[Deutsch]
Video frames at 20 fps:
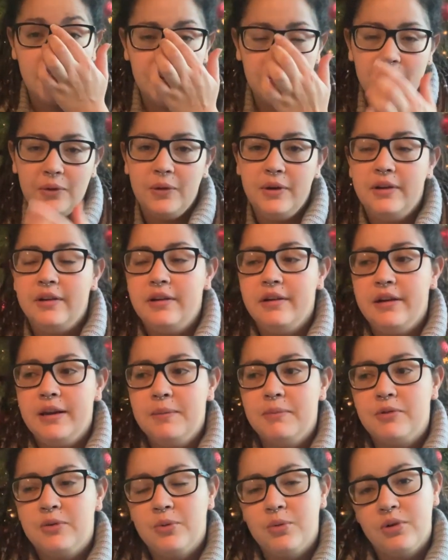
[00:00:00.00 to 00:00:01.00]
Und in
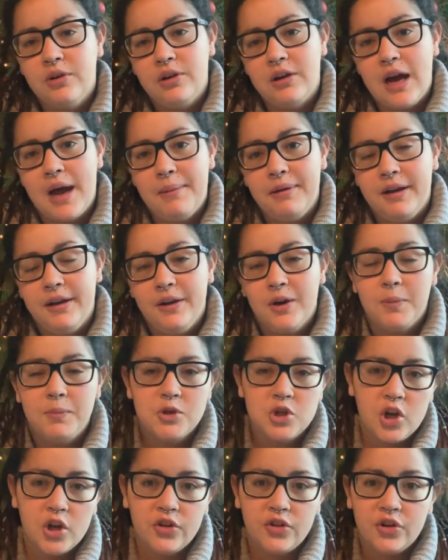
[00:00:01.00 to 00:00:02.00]
dem Zuge habe ich halt auch
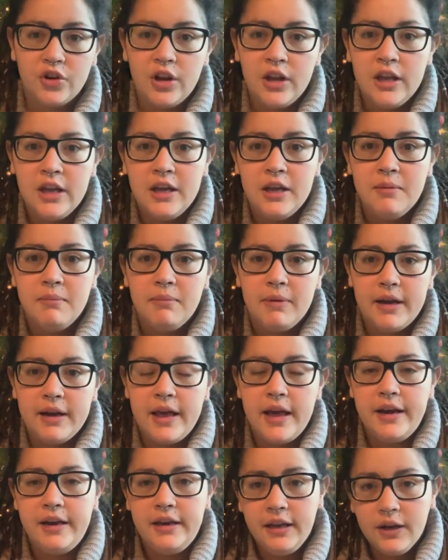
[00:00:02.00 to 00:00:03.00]
beschlossen,
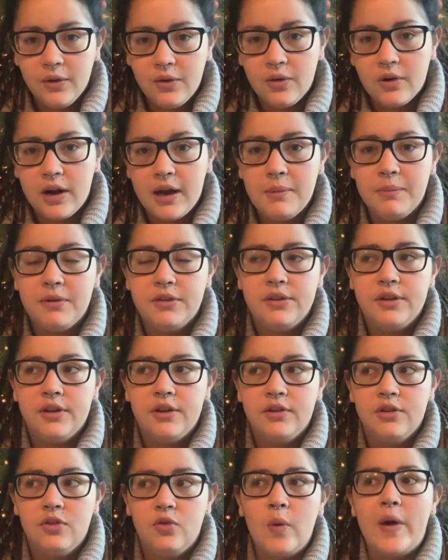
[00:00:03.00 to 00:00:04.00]
meine Ernährung ein
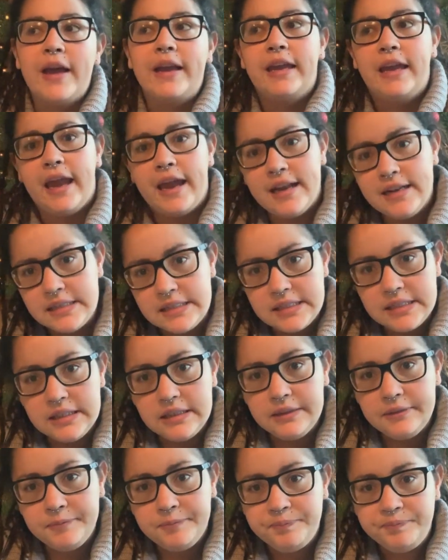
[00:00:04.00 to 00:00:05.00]
bisschen zu
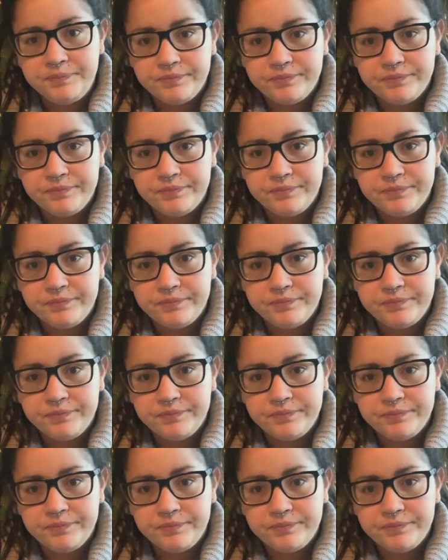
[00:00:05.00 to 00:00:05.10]
ergänzen.